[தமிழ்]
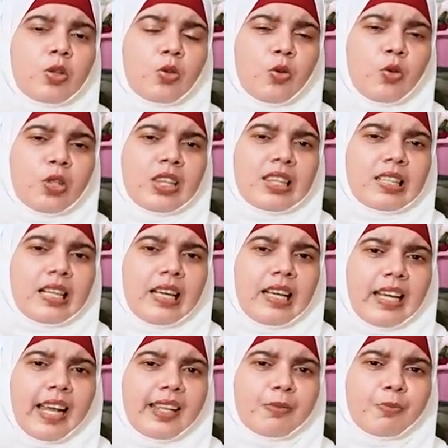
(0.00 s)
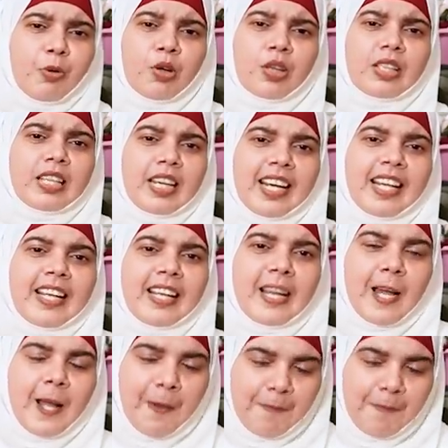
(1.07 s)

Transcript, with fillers: டூ த்ரீ டேஸ் போகிறதுக்கு இடையில